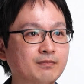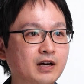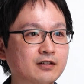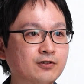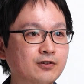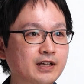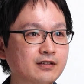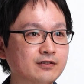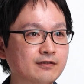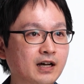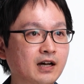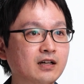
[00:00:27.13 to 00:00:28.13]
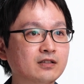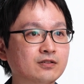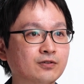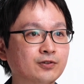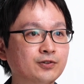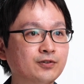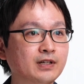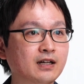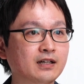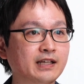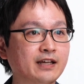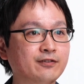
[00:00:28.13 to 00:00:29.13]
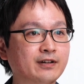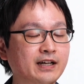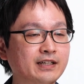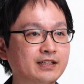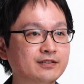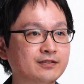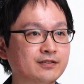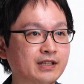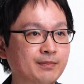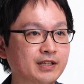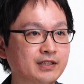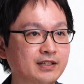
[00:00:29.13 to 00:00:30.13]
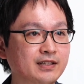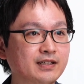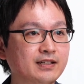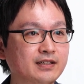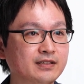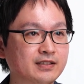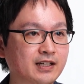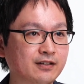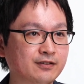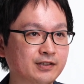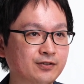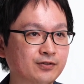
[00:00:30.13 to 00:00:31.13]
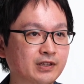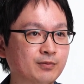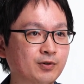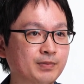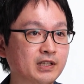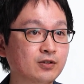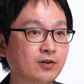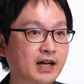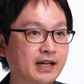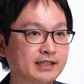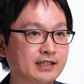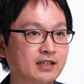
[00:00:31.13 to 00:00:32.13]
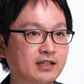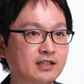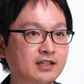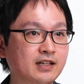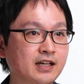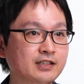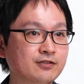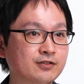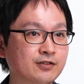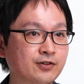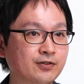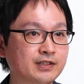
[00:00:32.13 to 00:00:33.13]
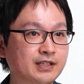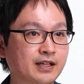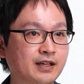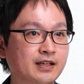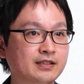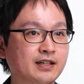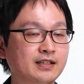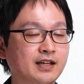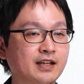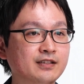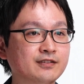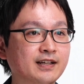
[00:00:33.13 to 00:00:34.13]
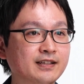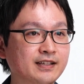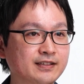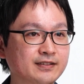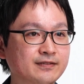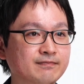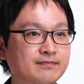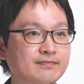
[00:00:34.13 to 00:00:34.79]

マクロレンズはそのような課題を解決するために近くに寄ってもピントが合い綺麗に写るように設計されたレンズなんです